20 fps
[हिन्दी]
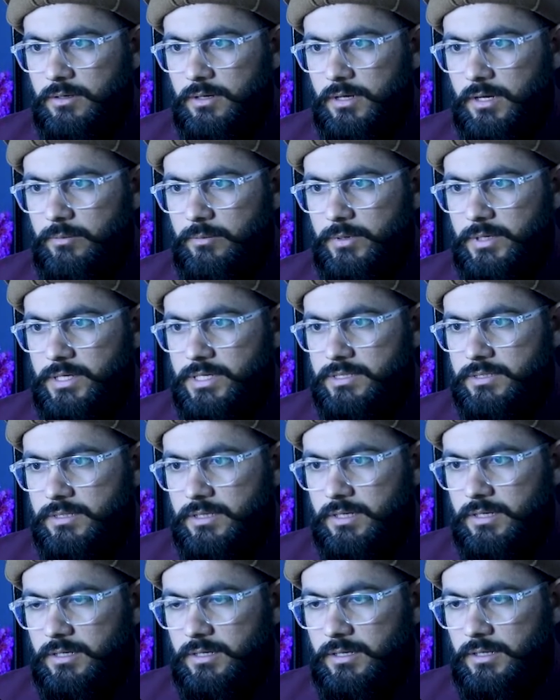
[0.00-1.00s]
अब इस
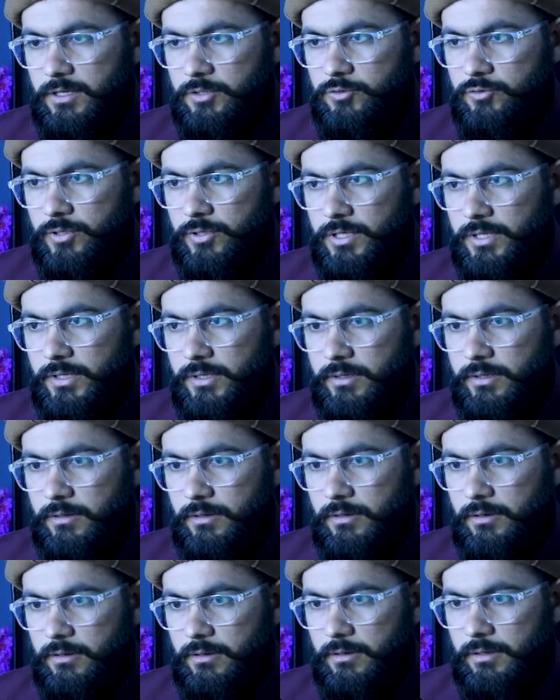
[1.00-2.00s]
सर्कल की जो है
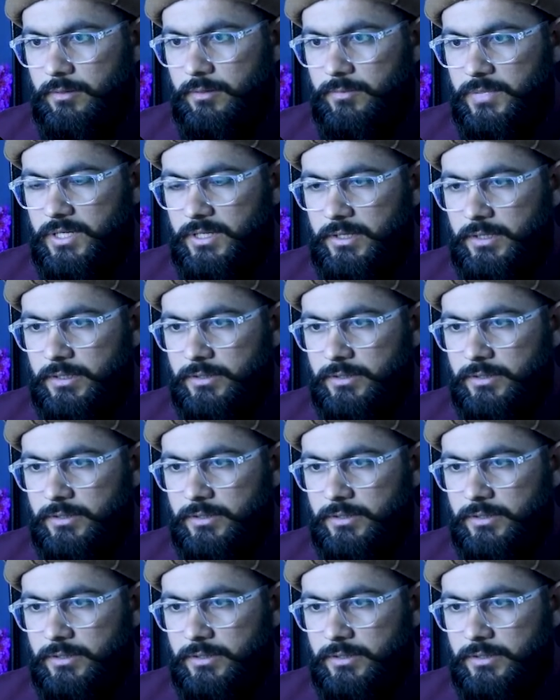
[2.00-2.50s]
हमने